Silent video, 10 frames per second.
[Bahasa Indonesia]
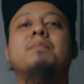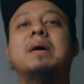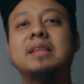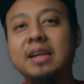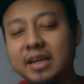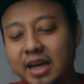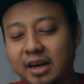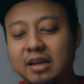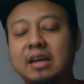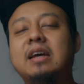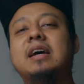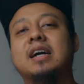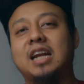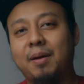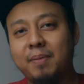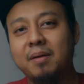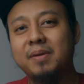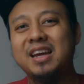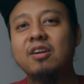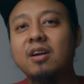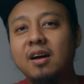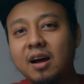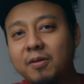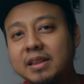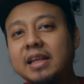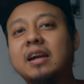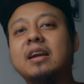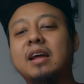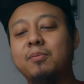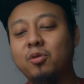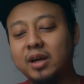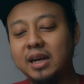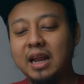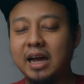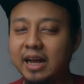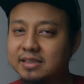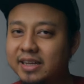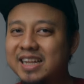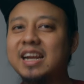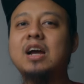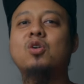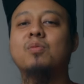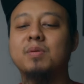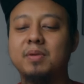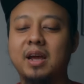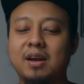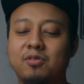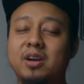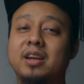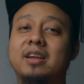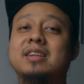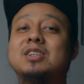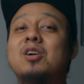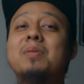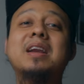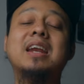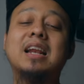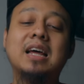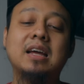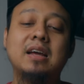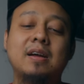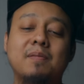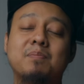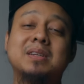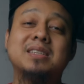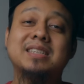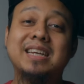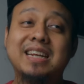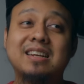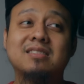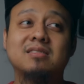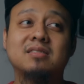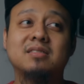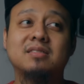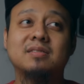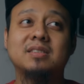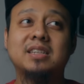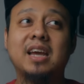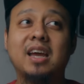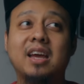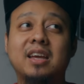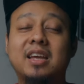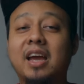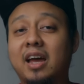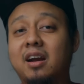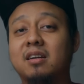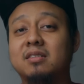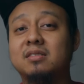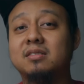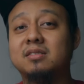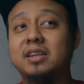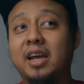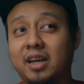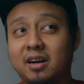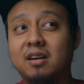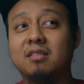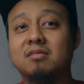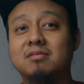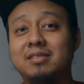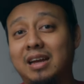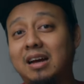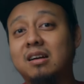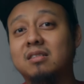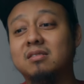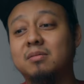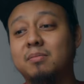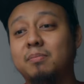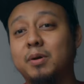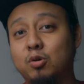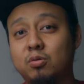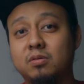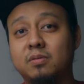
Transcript: But then again, kenapa bikin orang khawatir dan mungkin agak sedikit ragu membeli handphone ini? Jawabannya adalah mesin CEIR, cair yang penuh.